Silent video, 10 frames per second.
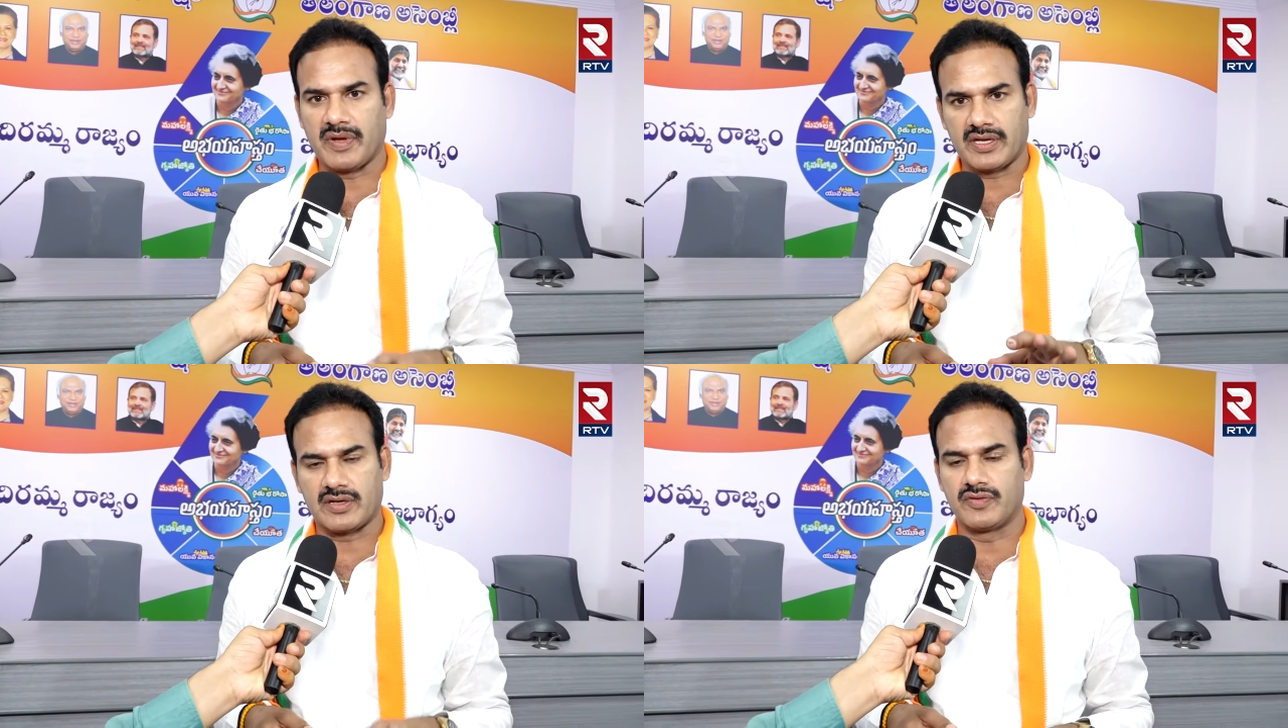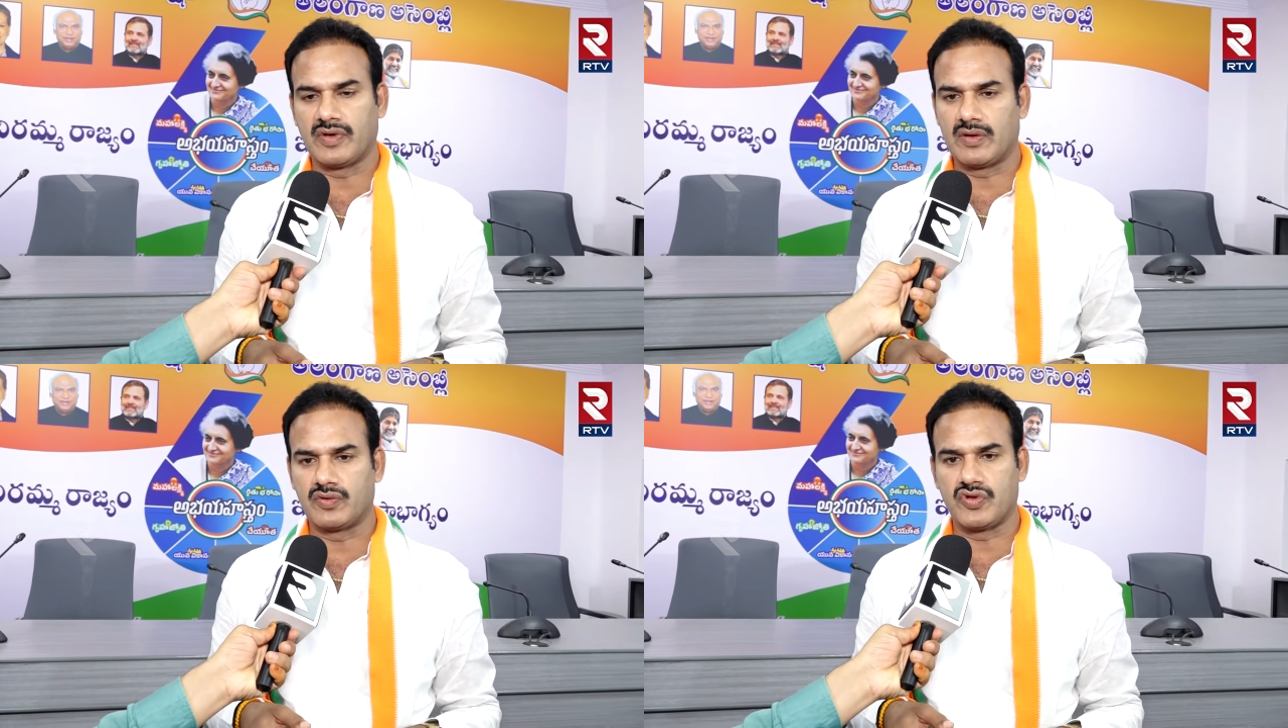పదకొండు
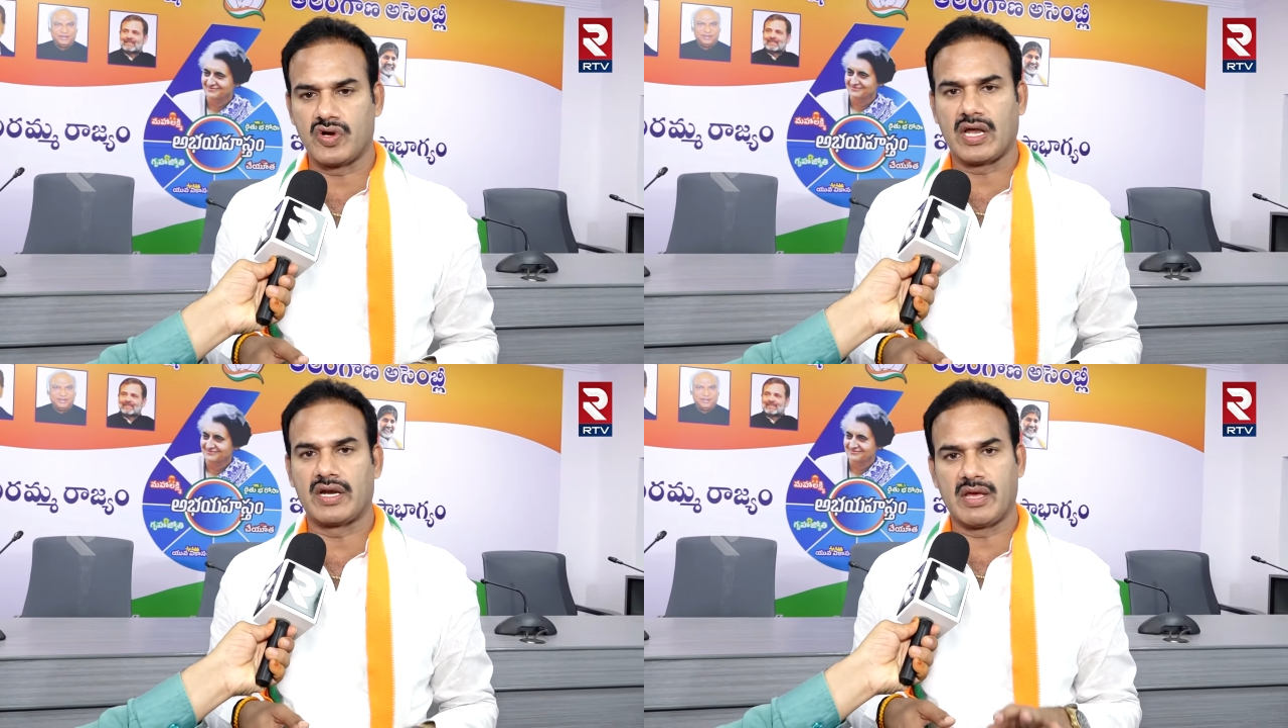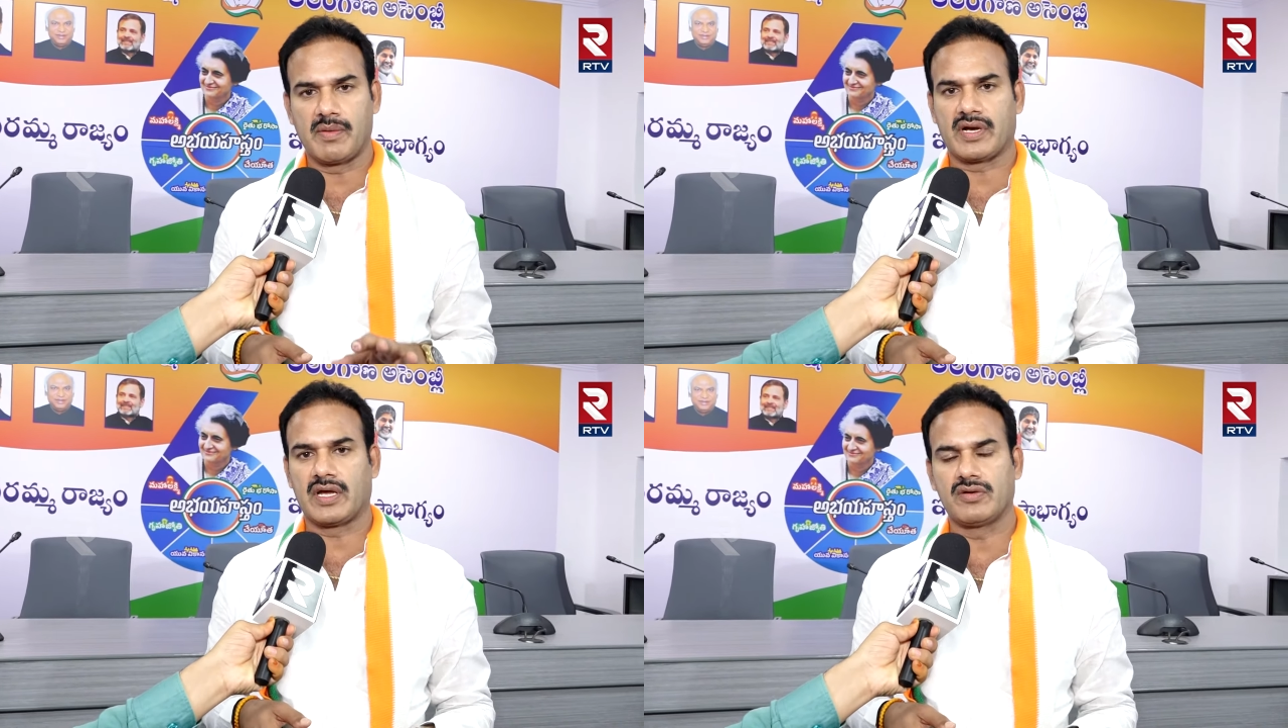వేల ఉద్యోగాల
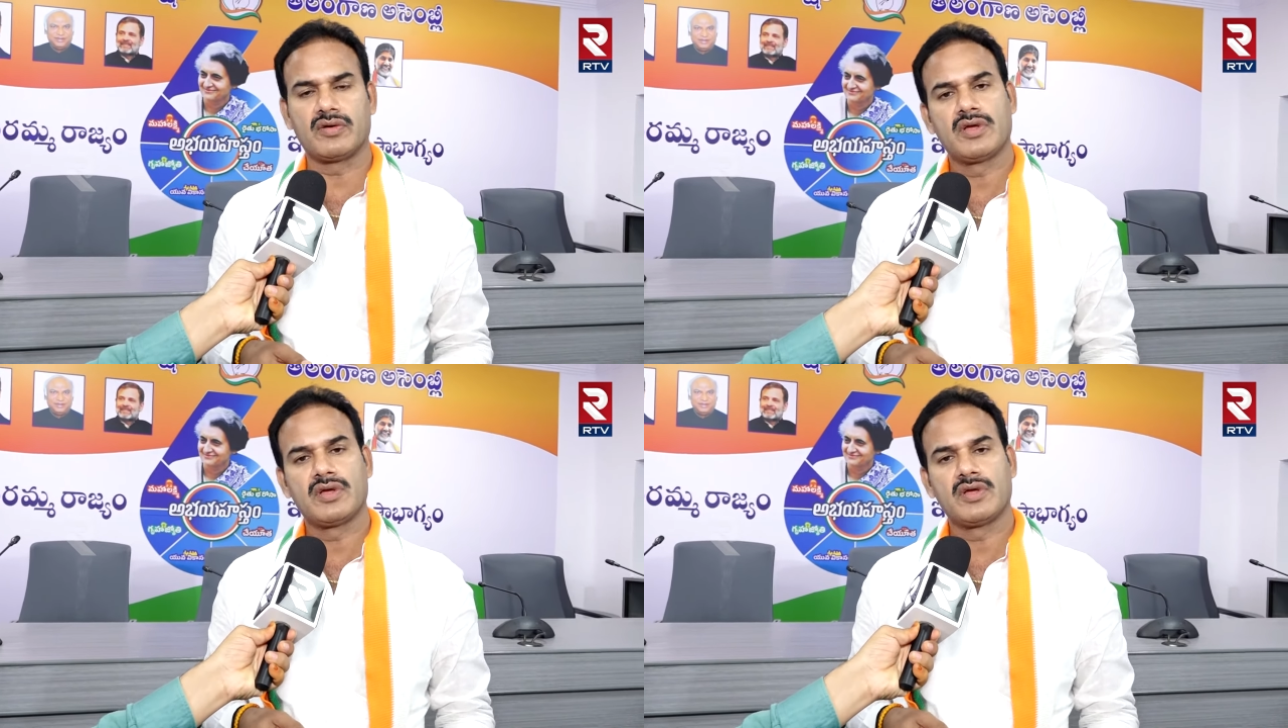నియామకాలు